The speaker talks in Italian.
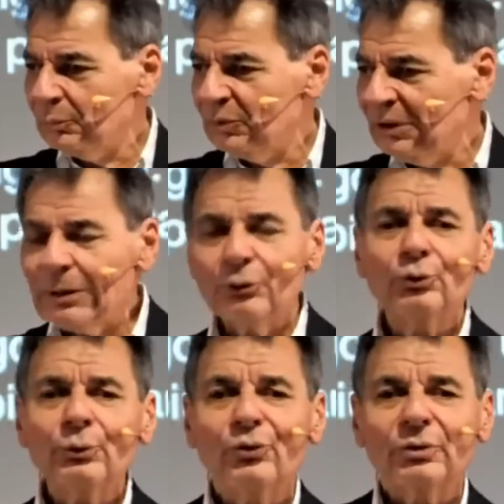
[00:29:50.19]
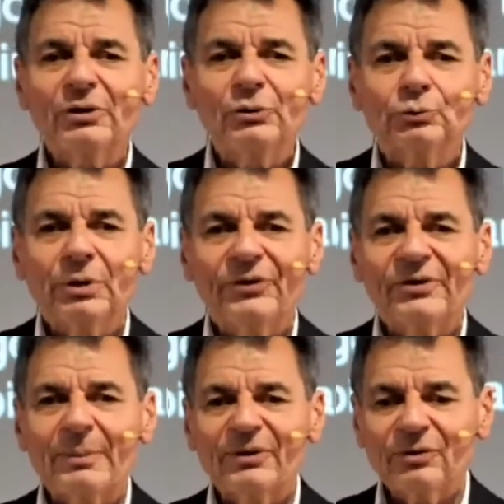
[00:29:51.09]
la costruzione di tutto il
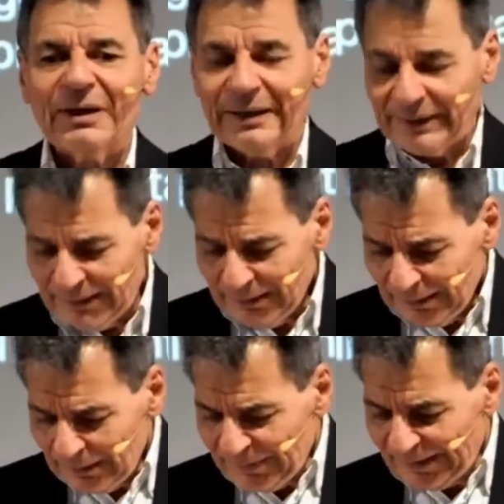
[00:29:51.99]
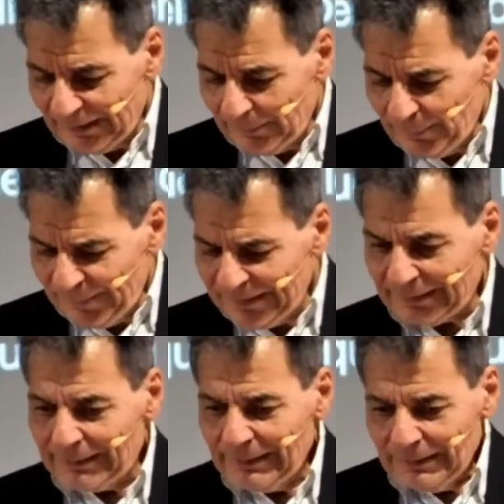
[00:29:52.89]
sistema solare. Ebbene,
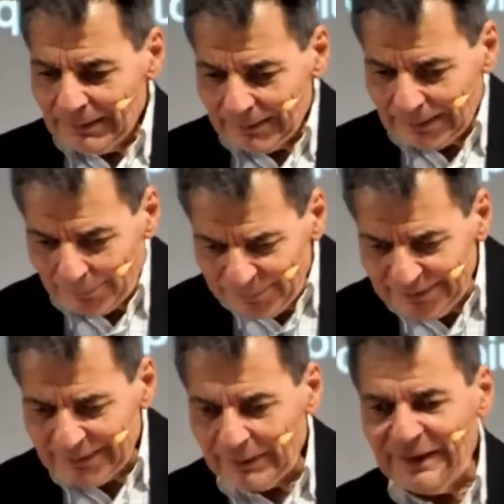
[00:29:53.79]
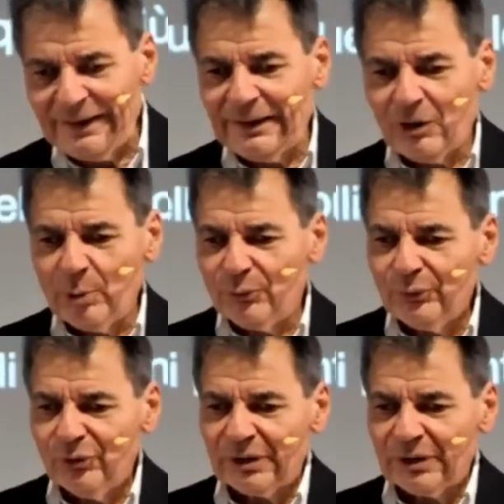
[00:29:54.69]
per capire bene come funziona